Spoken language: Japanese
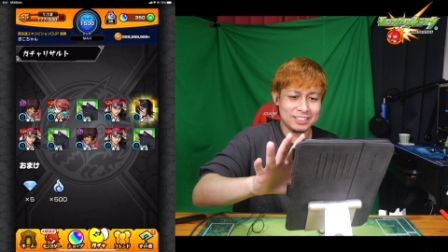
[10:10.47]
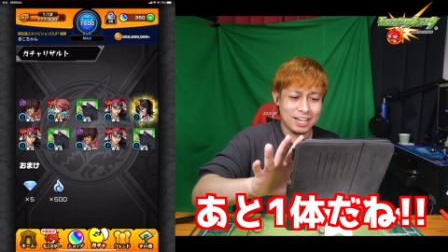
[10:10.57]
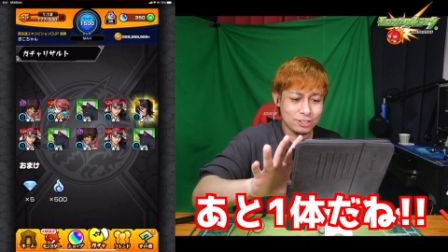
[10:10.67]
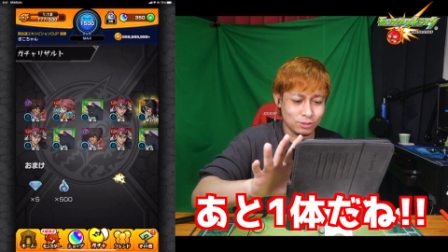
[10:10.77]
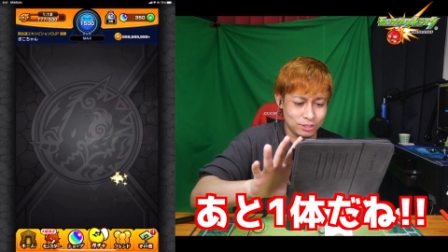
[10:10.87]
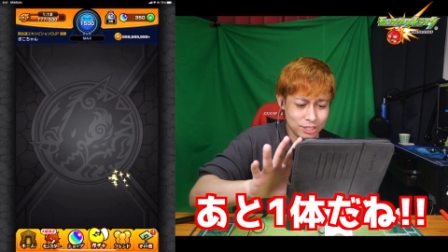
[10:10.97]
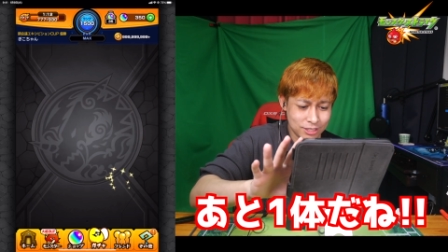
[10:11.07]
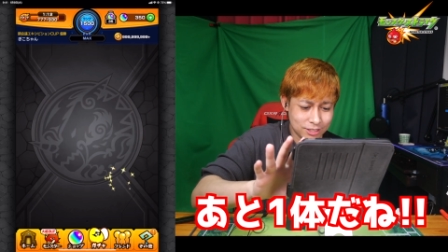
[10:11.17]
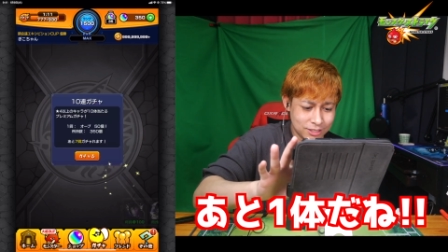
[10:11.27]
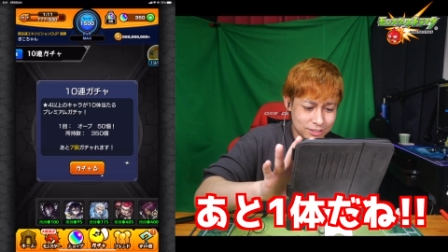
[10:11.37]
あと1
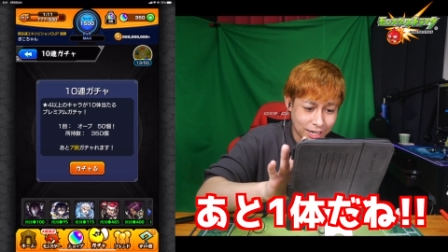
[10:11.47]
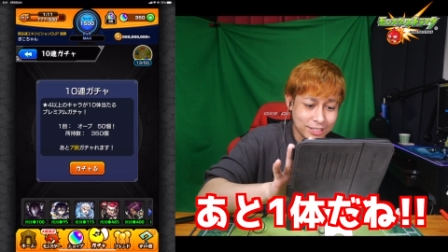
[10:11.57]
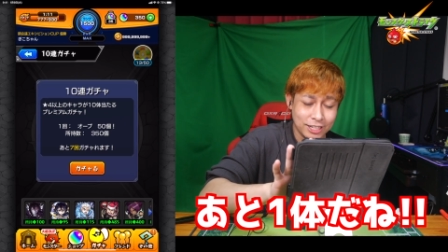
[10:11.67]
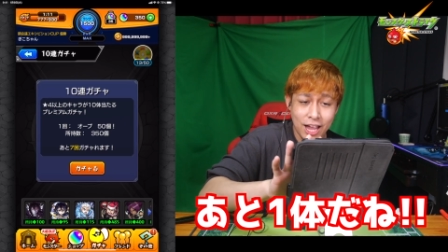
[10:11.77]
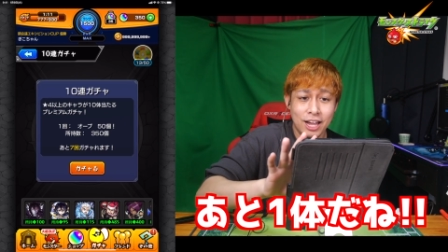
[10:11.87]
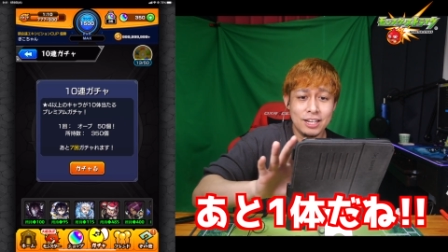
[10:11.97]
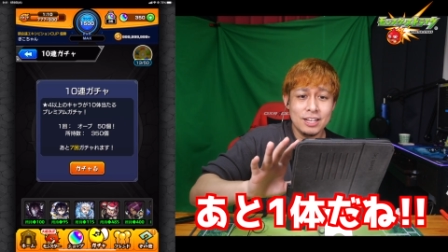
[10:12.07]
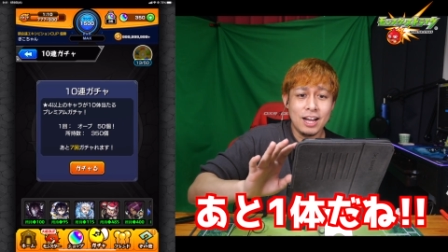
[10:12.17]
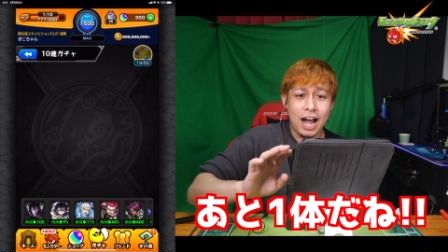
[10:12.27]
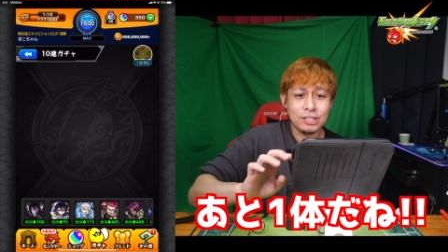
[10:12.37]
体だね
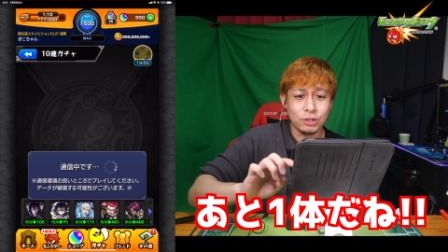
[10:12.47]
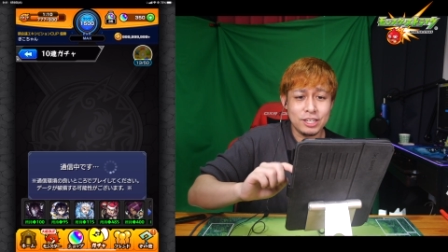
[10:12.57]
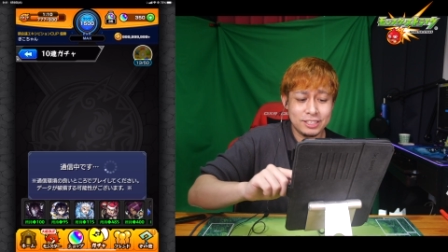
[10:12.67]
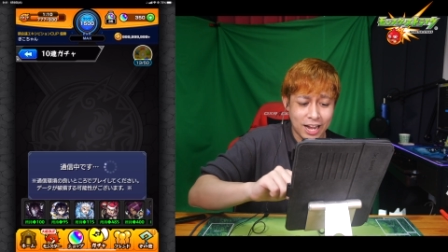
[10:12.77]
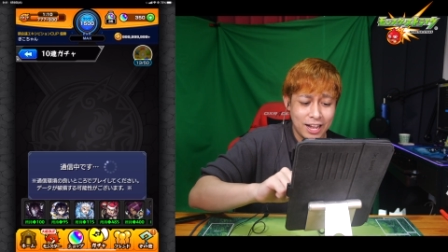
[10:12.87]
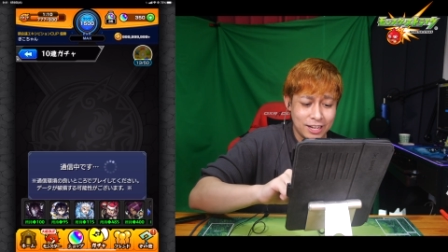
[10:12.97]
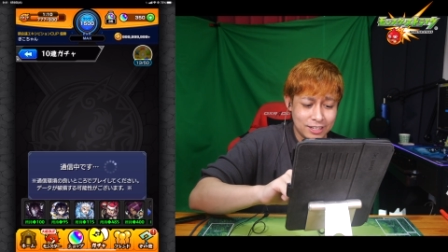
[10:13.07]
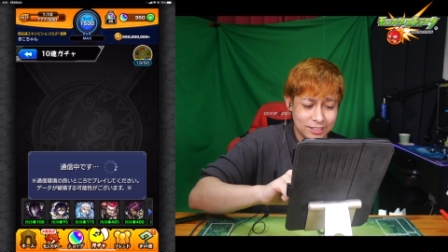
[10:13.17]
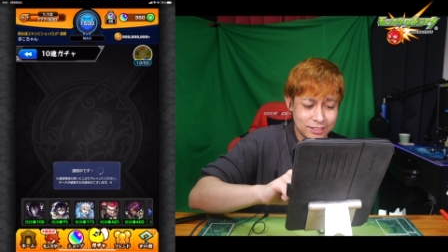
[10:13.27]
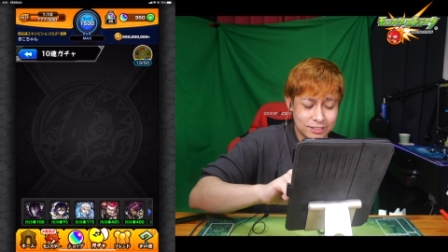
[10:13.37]
あと1体
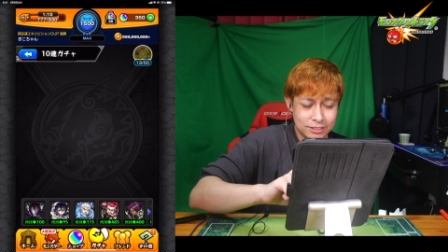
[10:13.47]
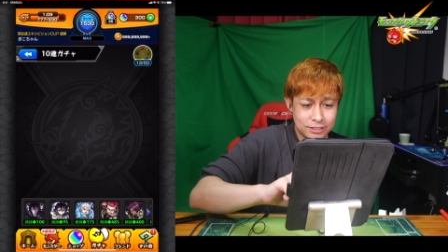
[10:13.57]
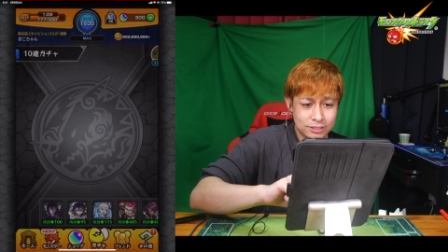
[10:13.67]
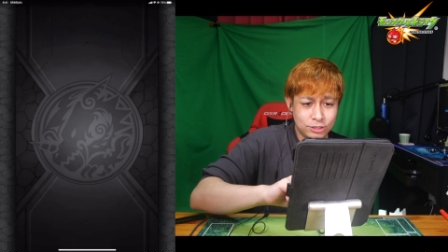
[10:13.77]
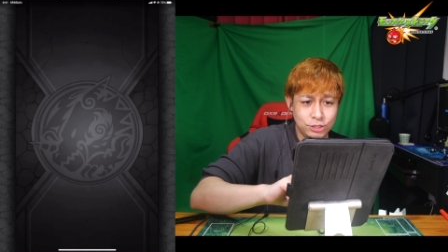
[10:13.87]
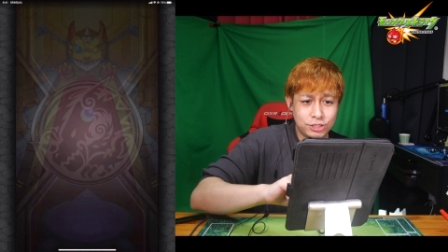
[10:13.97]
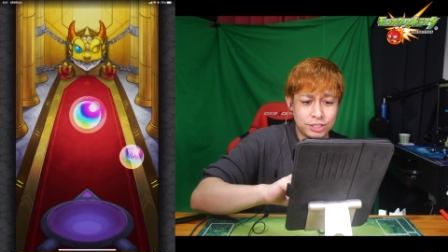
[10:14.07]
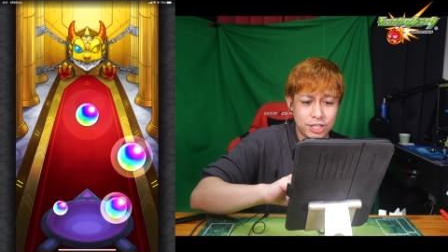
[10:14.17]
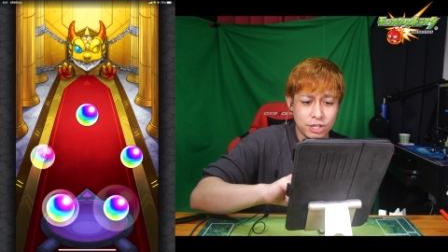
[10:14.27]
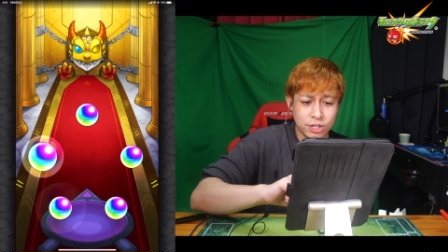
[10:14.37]
朽
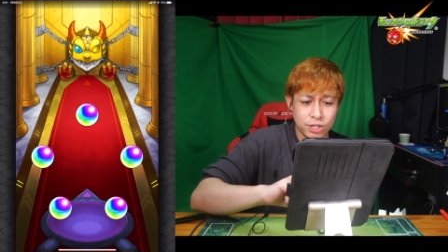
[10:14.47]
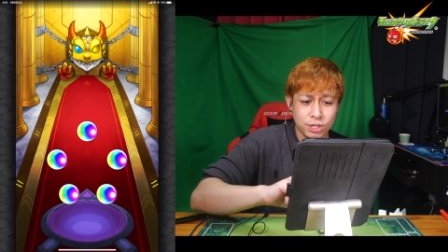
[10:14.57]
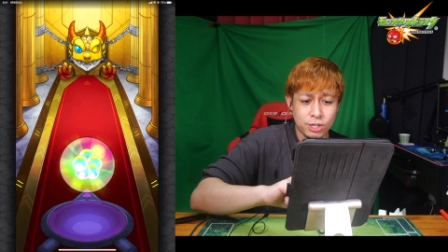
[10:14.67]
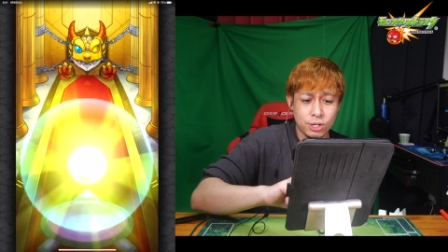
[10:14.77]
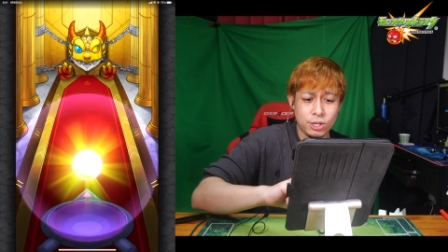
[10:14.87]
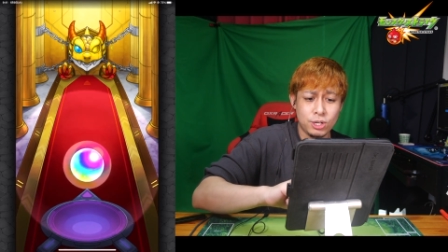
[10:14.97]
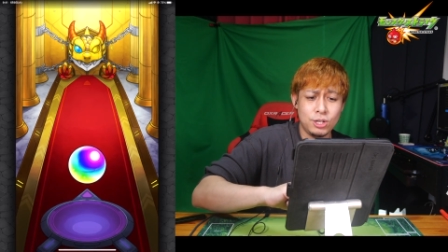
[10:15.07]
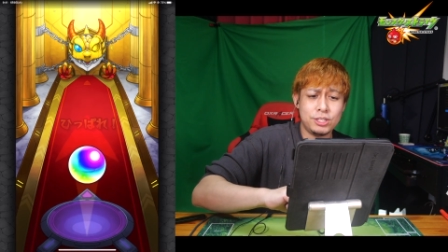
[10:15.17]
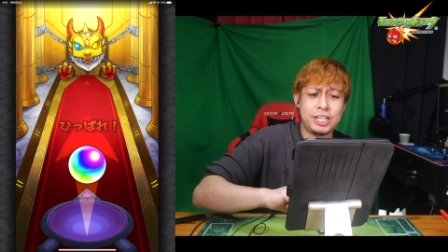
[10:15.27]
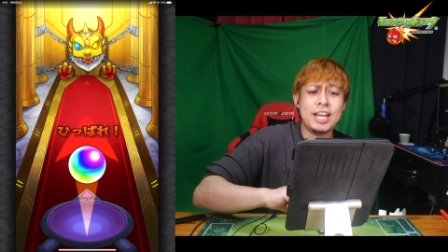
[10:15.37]
木
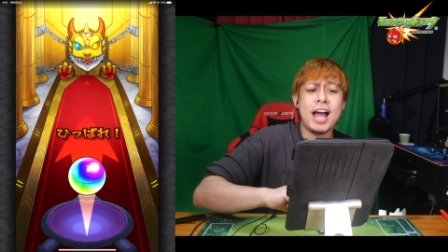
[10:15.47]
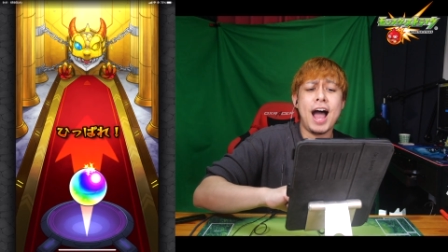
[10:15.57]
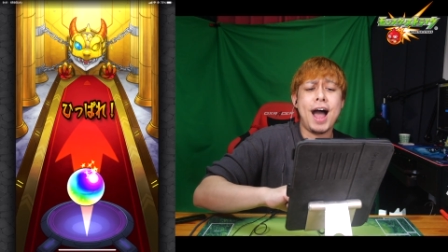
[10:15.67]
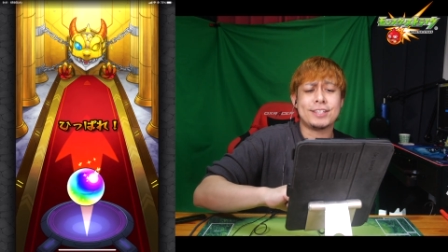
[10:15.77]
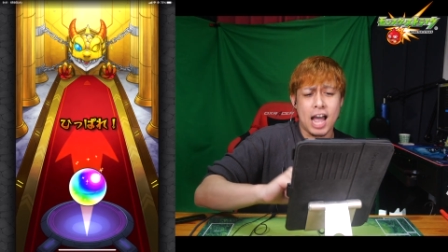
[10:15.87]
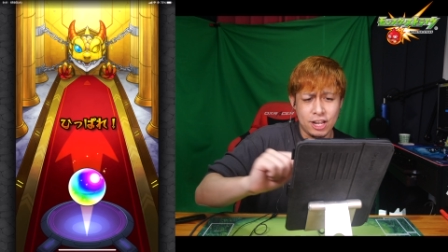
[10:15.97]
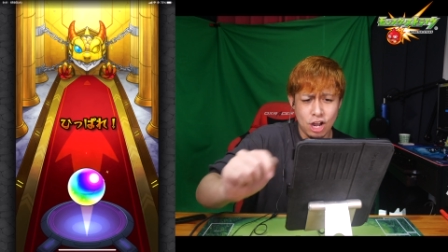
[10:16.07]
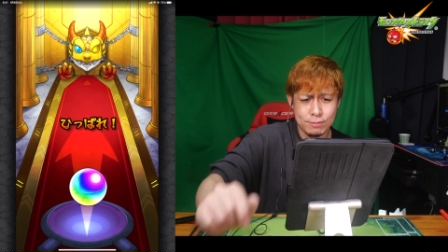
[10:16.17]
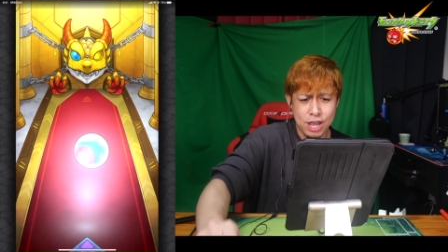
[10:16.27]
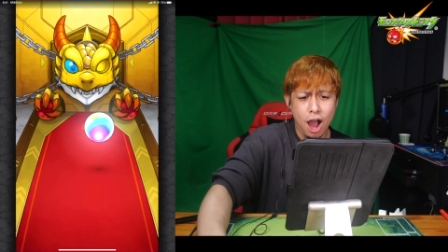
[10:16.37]
ルキア
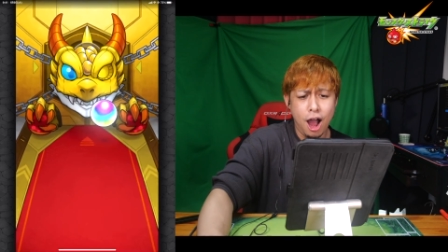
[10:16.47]
頼むよ